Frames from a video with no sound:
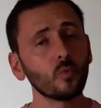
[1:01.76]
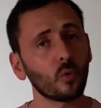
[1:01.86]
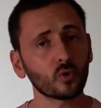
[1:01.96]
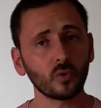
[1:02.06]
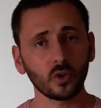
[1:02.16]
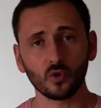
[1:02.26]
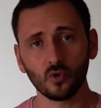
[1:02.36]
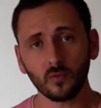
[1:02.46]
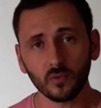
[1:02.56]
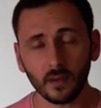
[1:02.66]
ou pour tous les deux
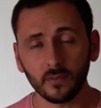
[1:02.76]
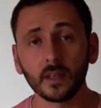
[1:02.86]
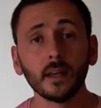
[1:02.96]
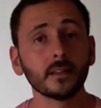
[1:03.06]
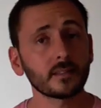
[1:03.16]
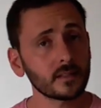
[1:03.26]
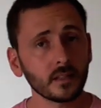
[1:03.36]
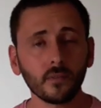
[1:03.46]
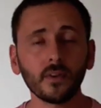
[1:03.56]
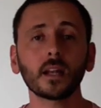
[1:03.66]
jours, vous l'avez. Ça,
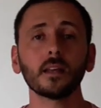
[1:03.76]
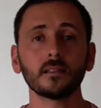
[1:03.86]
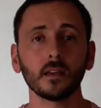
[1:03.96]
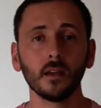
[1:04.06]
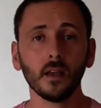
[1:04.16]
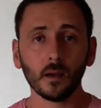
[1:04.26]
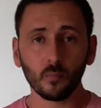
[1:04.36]
c'est une affaire classée.